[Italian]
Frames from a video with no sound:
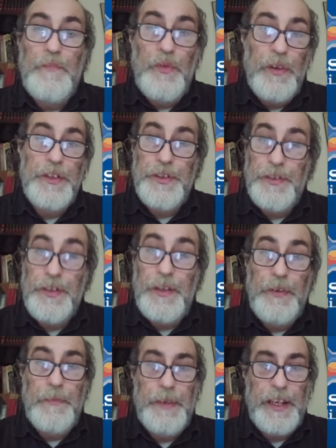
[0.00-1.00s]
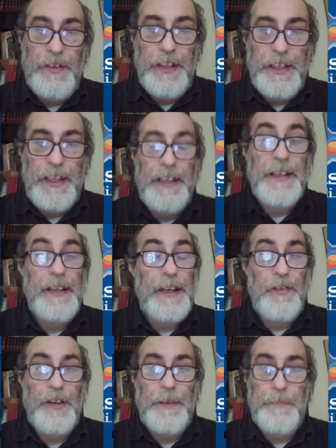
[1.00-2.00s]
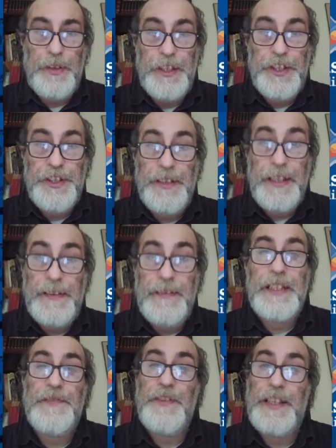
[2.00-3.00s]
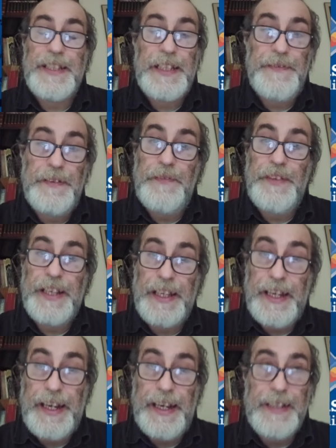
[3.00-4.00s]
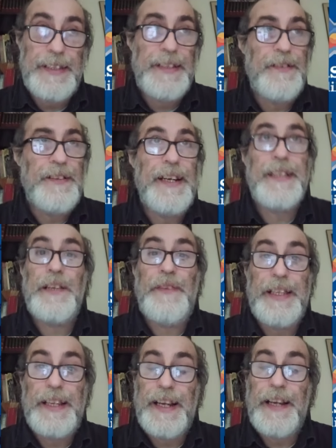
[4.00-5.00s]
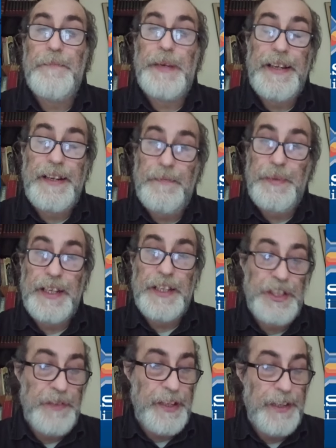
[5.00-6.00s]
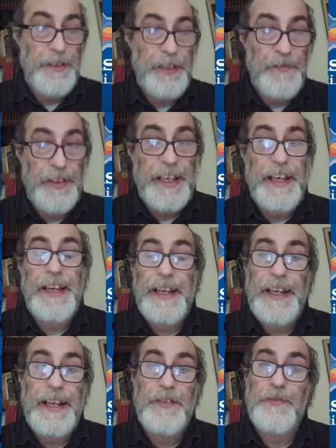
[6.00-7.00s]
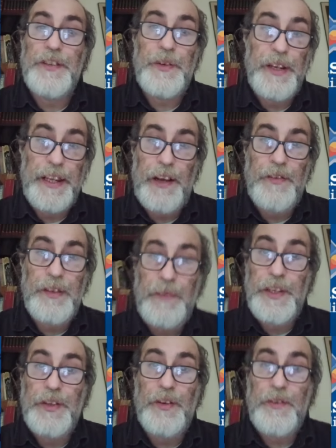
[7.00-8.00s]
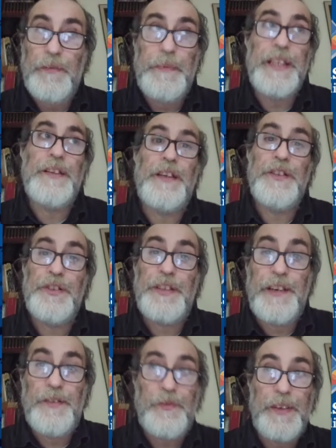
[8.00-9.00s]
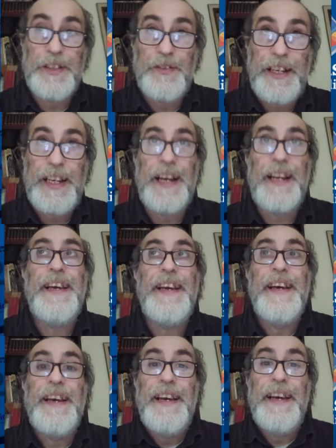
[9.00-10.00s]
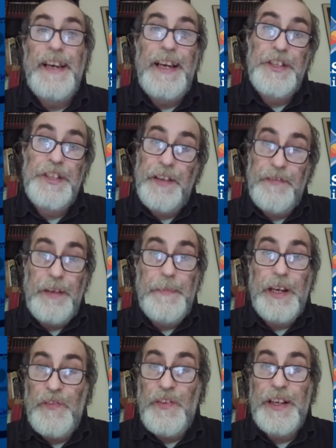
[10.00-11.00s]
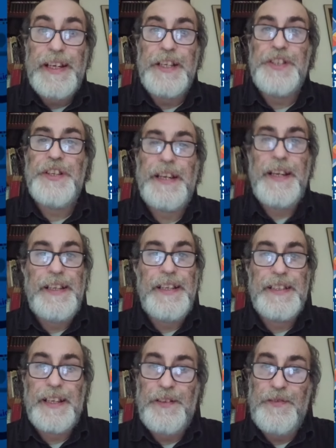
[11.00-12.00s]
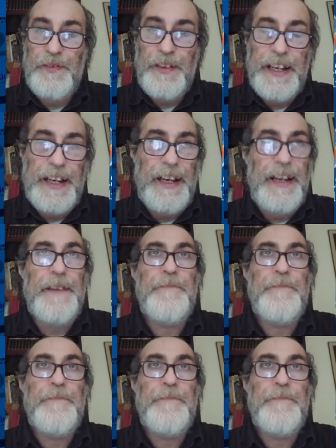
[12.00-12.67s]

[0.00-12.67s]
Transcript: Buongiorno e buon mercoledì. Allora Pollicione, se volete iscrivervi vi ringrazio, attivate la campanella per ricevere le notifiche e ringrazio tutti quelli che condividono, commentano e sostengono questo canale e ci danno una mano a far crescere il secondo canale.